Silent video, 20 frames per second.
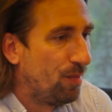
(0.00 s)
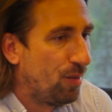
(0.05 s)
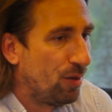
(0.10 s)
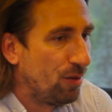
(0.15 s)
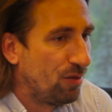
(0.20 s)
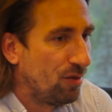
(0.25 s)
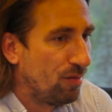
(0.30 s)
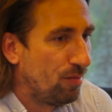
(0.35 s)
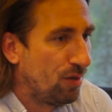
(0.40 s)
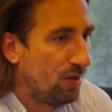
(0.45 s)

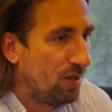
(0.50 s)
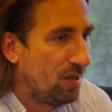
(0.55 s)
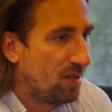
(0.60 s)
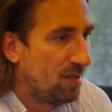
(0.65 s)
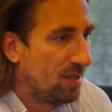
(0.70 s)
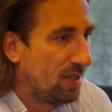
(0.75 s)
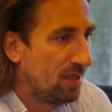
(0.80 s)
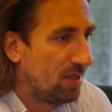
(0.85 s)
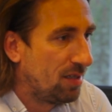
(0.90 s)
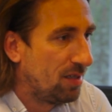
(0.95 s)
poziom no
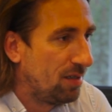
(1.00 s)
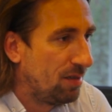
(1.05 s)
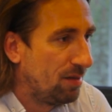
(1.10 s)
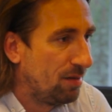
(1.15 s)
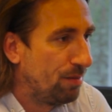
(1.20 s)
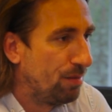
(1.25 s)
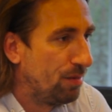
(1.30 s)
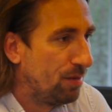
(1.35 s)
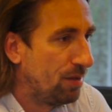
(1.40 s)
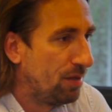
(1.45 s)

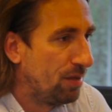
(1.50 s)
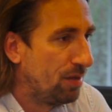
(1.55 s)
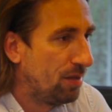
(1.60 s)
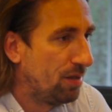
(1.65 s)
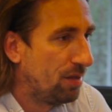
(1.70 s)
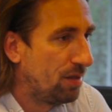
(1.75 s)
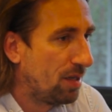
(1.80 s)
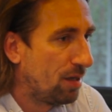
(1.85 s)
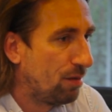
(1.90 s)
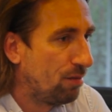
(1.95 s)
niestety
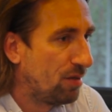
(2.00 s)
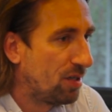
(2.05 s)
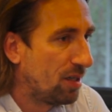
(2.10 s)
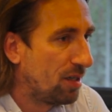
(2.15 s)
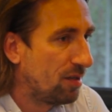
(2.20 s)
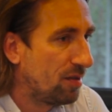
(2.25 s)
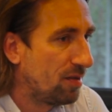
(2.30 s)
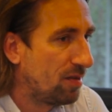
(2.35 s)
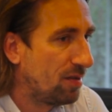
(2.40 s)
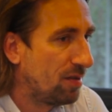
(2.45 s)
y, cały
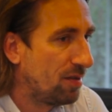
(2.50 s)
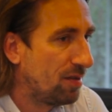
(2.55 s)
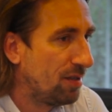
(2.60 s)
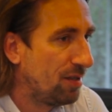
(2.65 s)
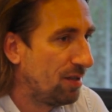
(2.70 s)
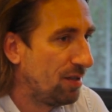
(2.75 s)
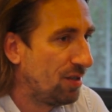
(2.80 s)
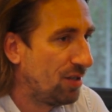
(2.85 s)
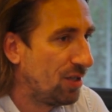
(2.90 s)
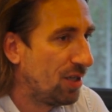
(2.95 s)
czas
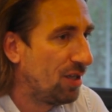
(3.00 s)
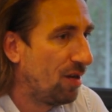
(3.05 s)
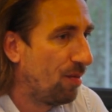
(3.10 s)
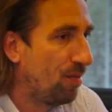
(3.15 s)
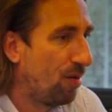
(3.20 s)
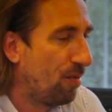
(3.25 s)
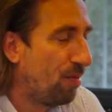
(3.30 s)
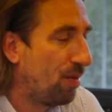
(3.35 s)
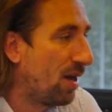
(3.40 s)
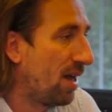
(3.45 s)
y, się nie
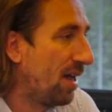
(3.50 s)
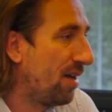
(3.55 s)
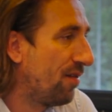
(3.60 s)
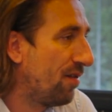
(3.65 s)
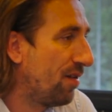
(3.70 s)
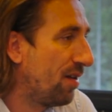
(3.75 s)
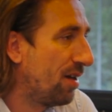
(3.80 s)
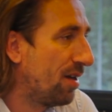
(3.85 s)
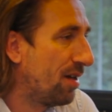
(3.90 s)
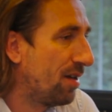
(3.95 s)

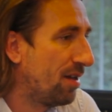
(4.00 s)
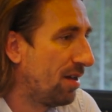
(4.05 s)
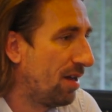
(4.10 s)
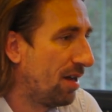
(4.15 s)
poprawia.